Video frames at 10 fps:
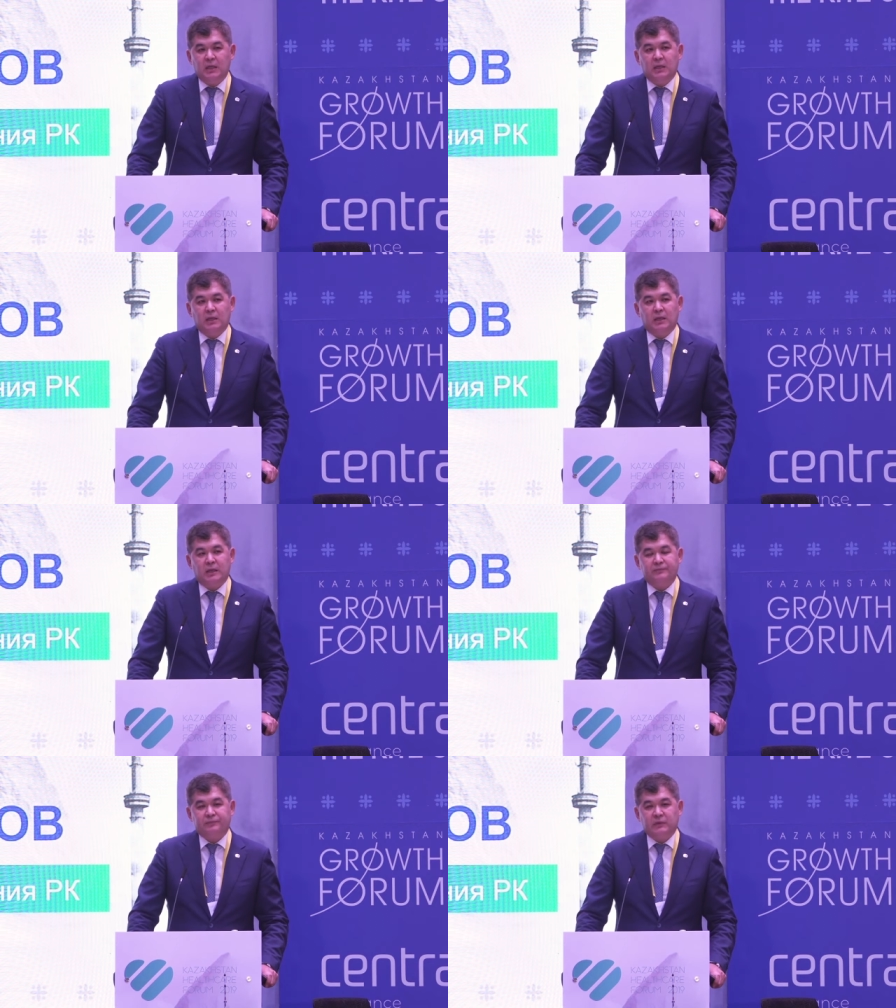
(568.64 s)

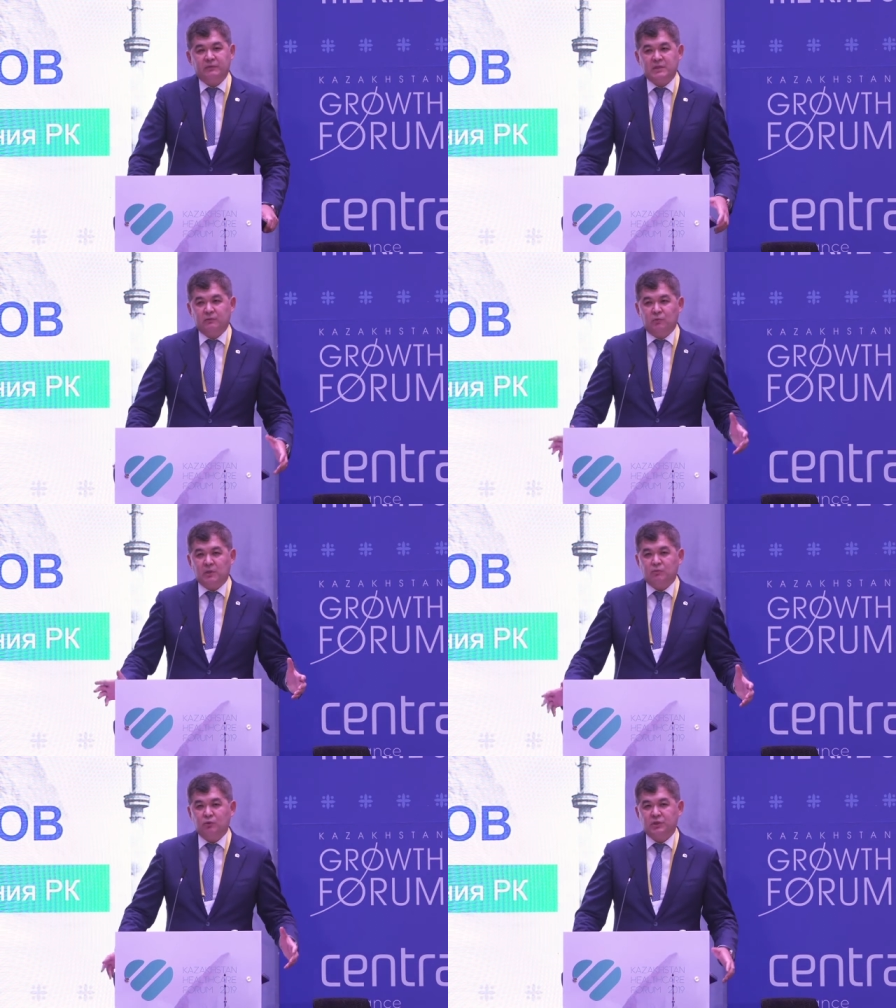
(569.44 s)
В основном
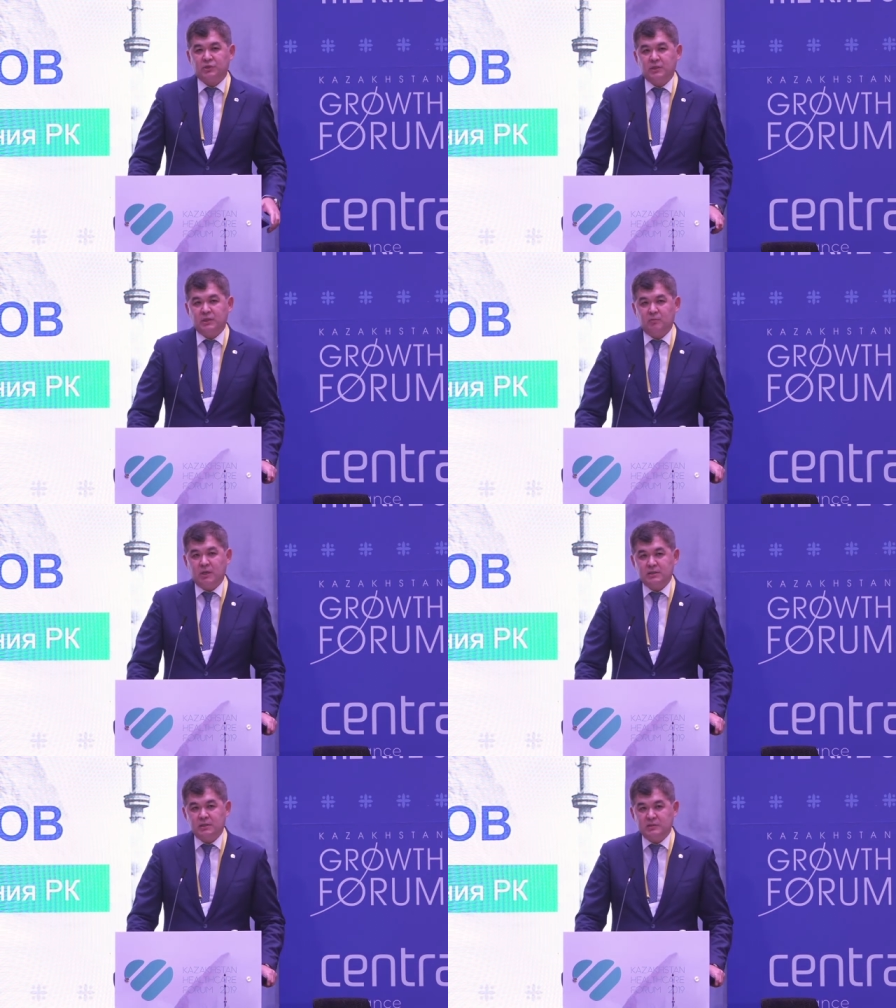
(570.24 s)
работы шли на
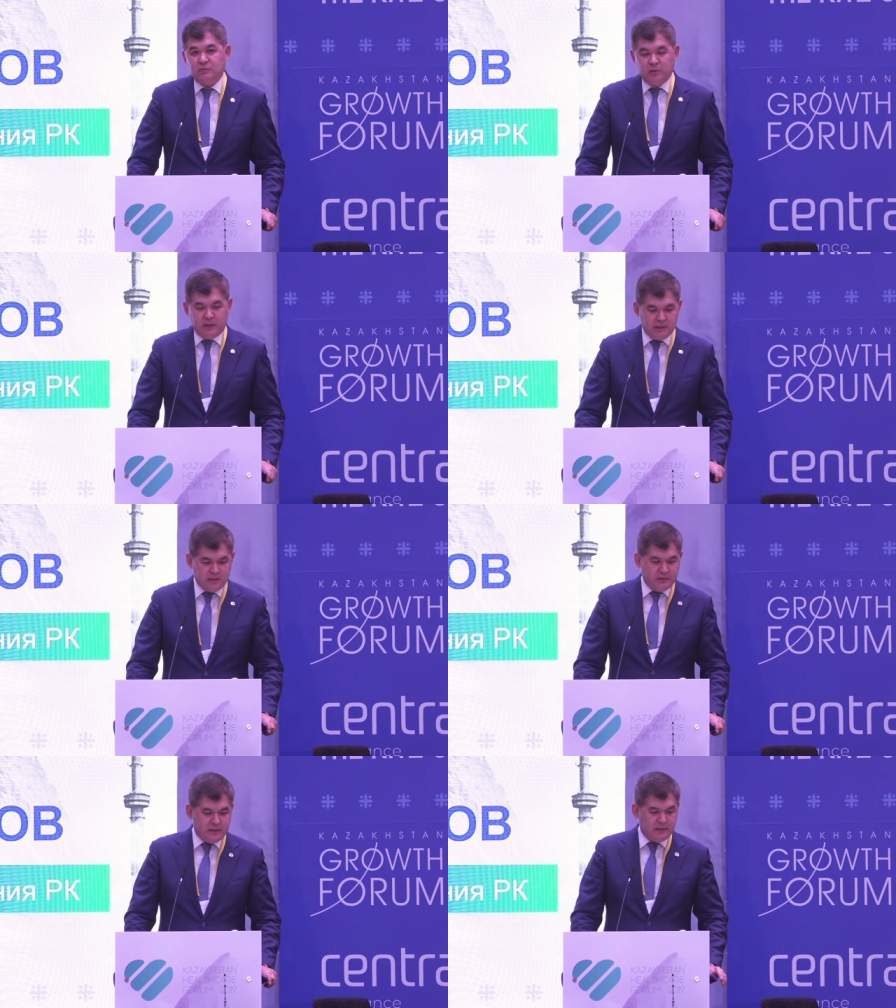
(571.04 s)
базе
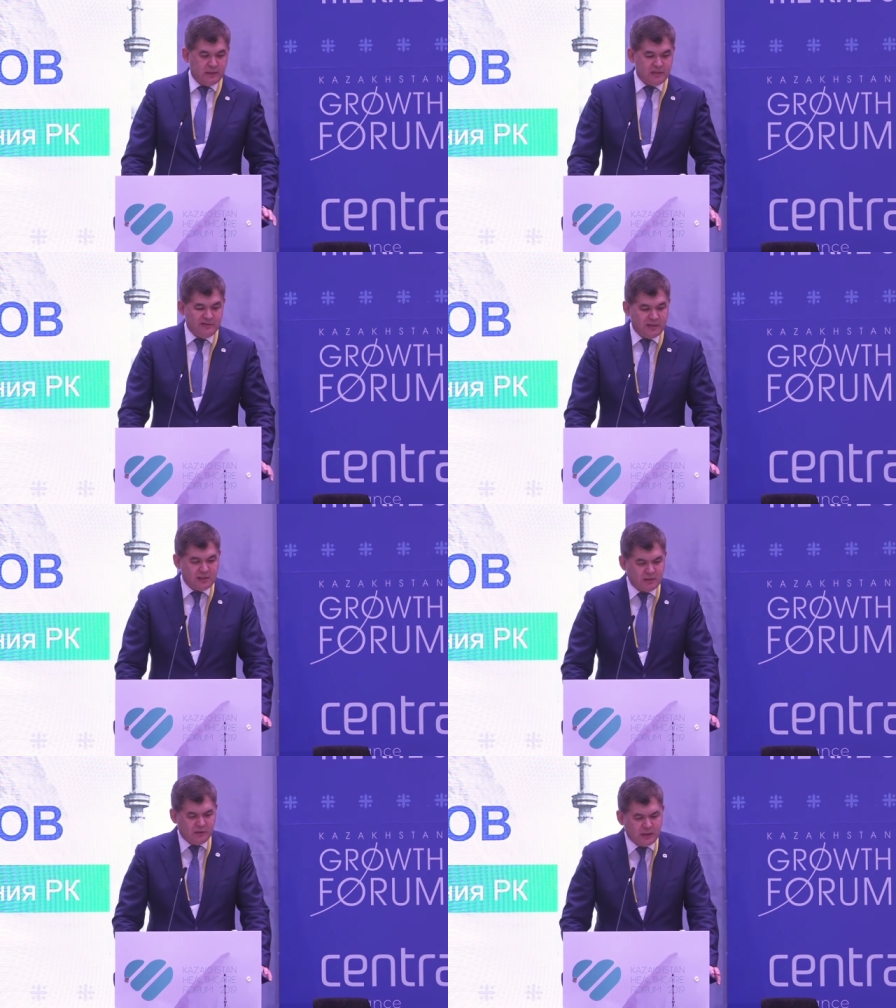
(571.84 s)
Республиканского центра развития
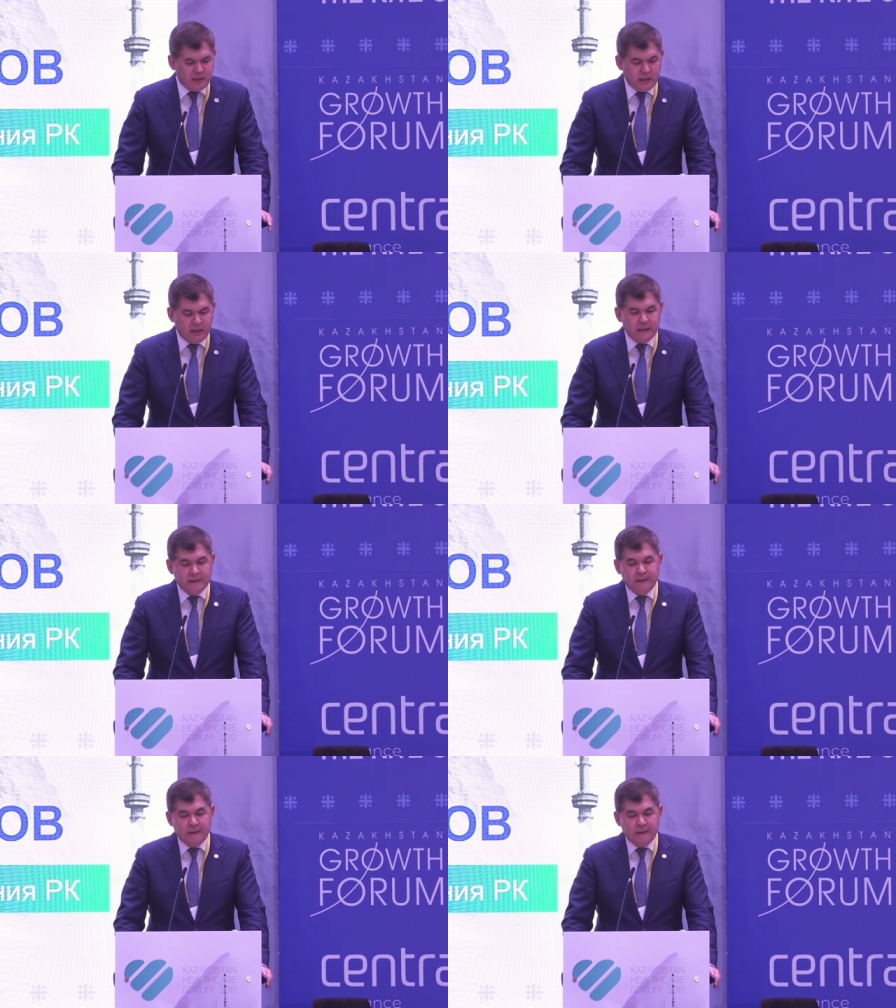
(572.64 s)
здравоохранения.